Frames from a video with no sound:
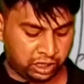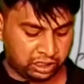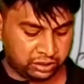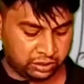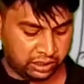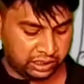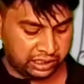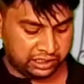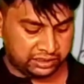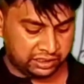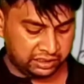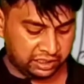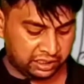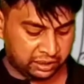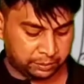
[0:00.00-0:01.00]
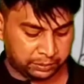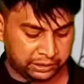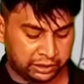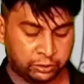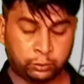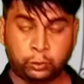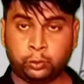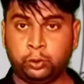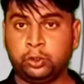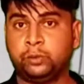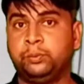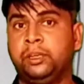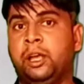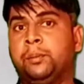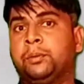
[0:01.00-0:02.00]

चार्ज अलग से देना पड़ेगा क्योंकि इसमें